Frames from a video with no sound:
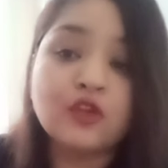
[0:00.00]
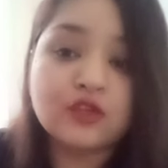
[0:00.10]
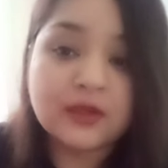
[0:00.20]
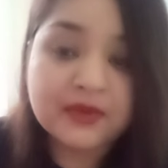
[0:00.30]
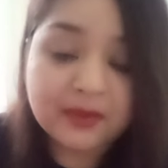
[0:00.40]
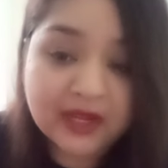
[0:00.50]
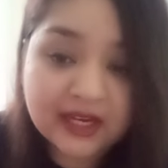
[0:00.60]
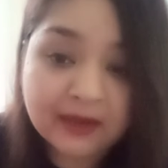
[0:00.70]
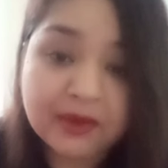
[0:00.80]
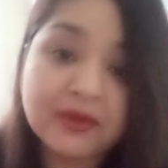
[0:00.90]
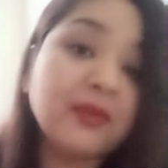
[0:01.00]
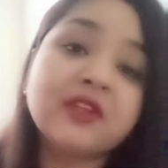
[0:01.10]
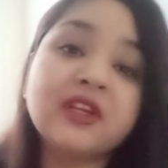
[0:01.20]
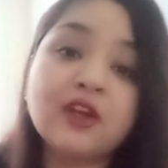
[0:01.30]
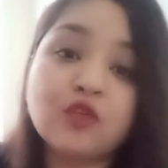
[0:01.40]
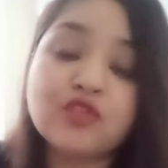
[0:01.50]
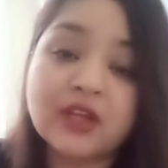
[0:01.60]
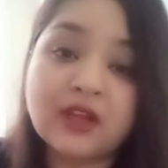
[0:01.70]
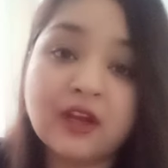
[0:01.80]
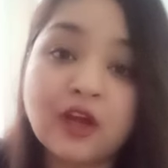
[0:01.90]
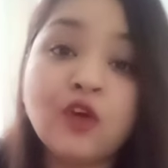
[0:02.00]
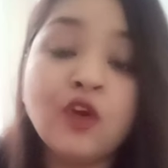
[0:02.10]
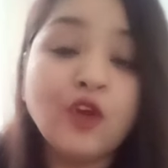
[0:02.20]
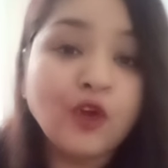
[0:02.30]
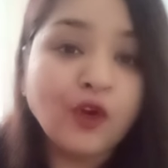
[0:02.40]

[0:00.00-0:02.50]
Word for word: तो सबसे पहले आप अपनी पत्रिका को चेक कराओ